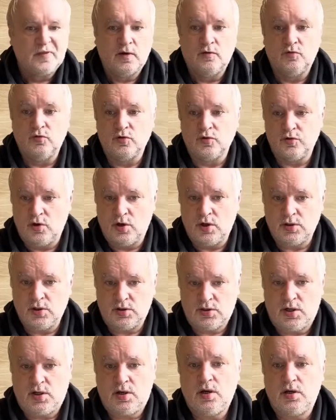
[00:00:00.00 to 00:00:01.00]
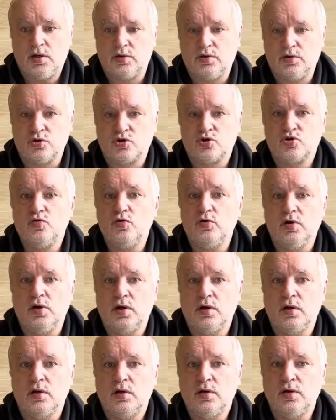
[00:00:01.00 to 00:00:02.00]
Вот, но она такая
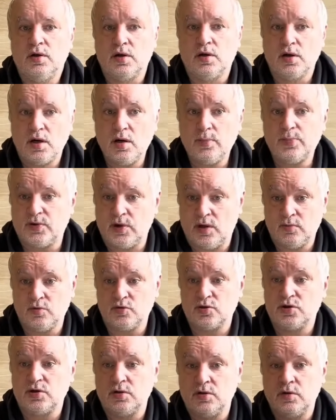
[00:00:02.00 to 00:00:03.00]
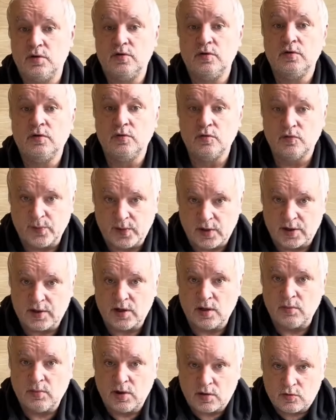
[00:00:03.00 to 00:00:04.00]
тяжелая игра, потому что ну, в
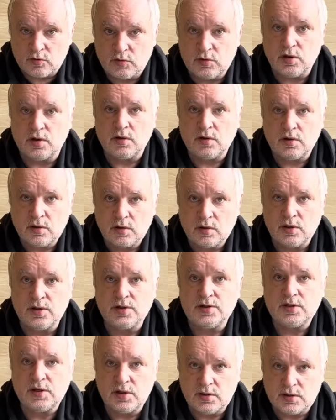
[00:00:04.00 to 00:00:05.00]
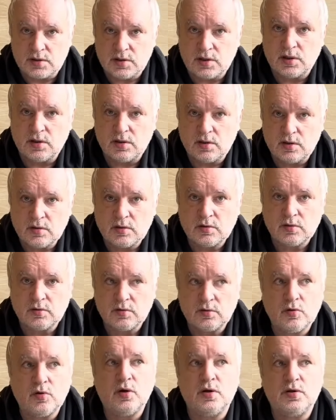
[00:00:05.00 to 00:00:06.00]
плане обороны и те, и те,
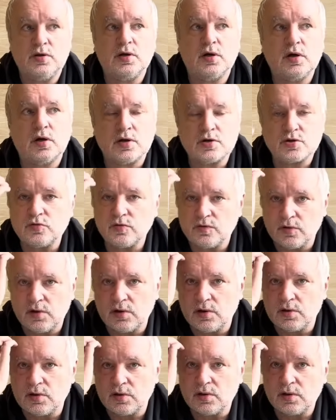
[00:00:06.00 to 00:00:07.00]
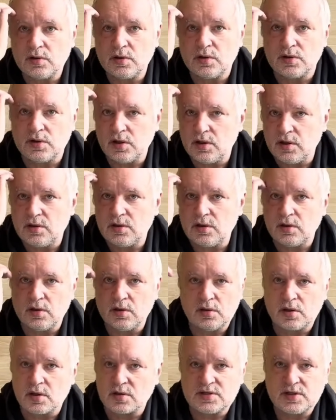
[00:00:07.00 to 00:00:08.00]
но они хорошо выглядят. И те, и те.
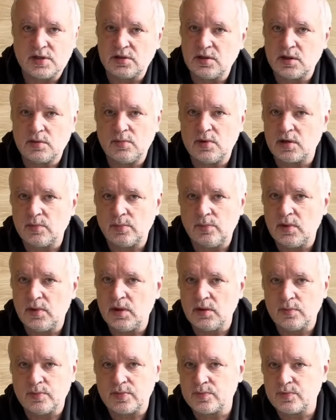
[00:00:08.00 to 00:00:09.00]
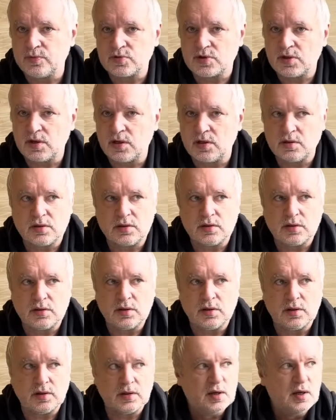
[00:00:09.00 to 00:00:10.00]
И Краснодар мало, мало пропускает,
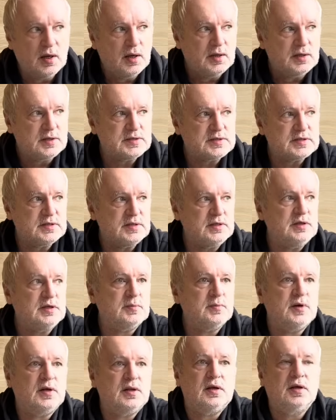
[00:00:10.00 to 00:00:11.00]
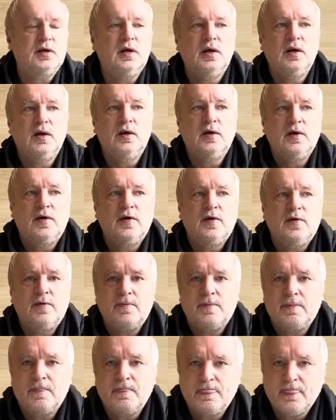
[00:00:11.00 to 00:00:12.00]
и Зенит мало. Ну да, по-моему, одни
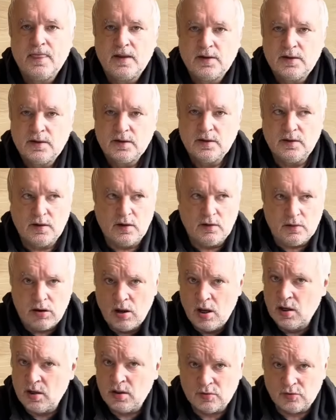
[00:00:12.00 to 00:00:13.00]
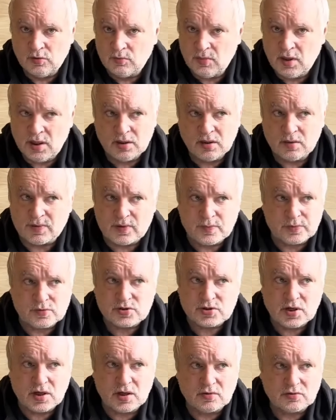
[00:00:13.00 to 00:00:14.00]
5, другие 4. То есть ну, они, ну, мало это
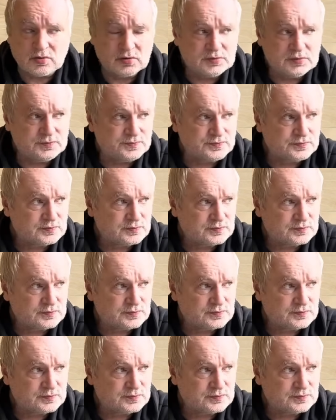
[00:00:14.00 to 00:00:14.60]
очень мало, да.